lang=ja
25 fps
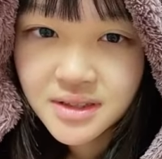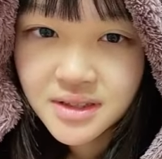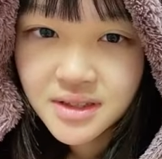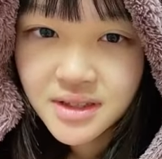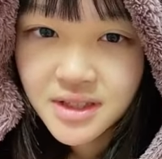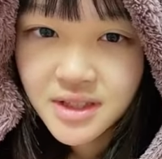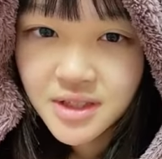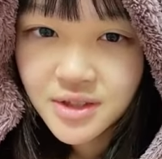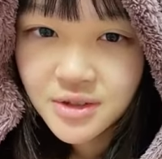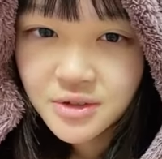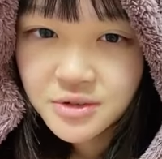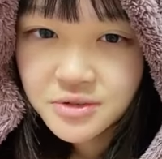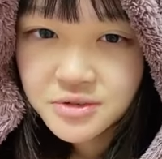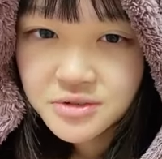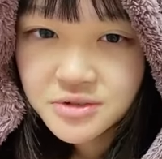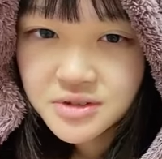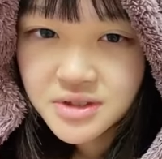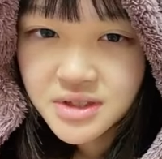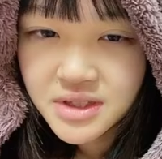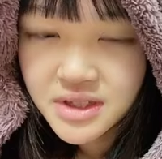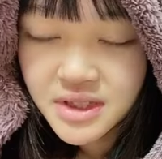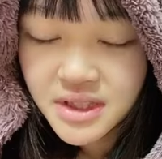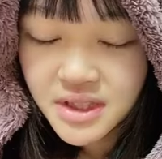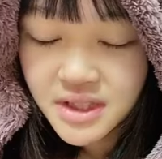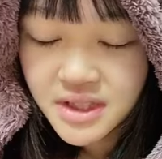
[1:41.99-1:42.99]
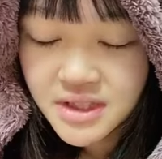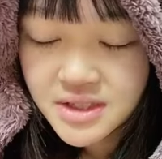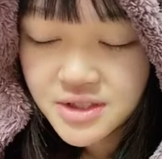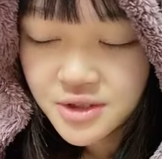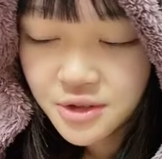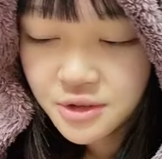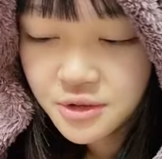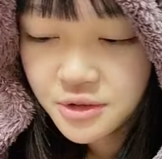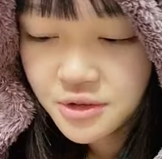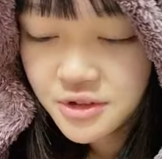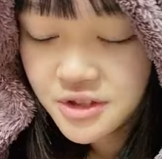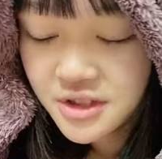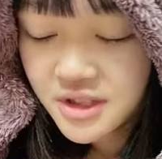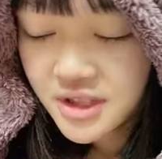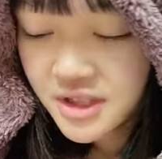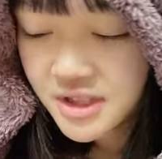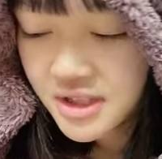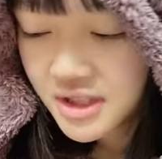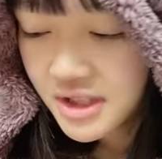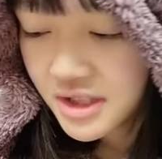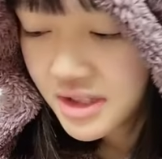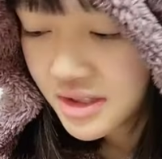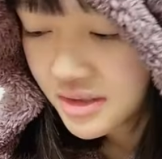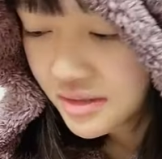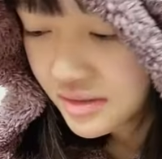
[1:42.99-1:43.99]
気を抜いて外に出
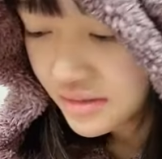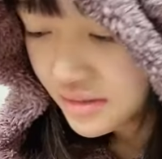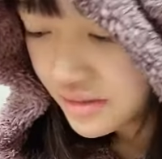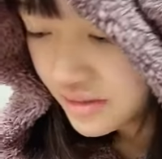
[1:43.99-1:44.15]
たら